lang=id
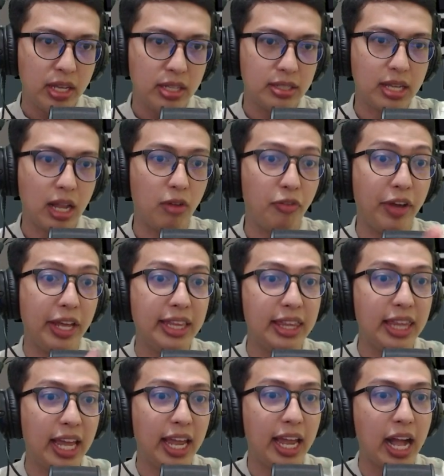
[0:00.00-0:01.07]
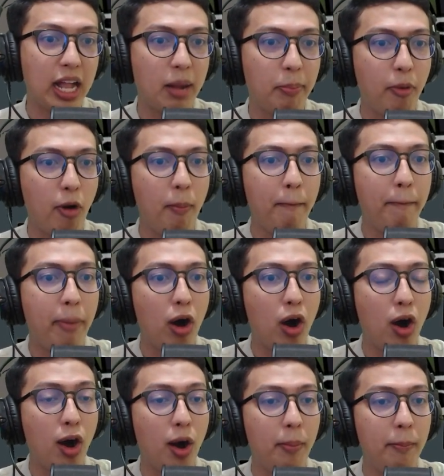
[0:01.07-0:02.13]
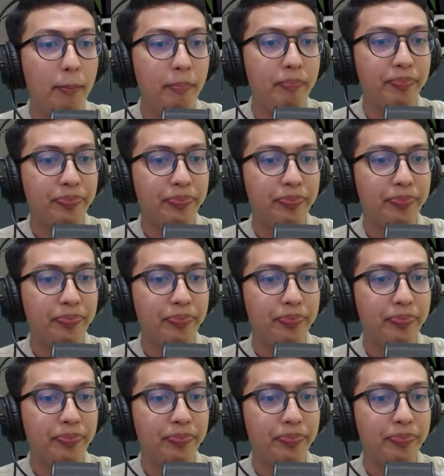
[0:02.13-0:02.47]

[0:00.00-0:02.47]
Sarvente, ada Pom Pom,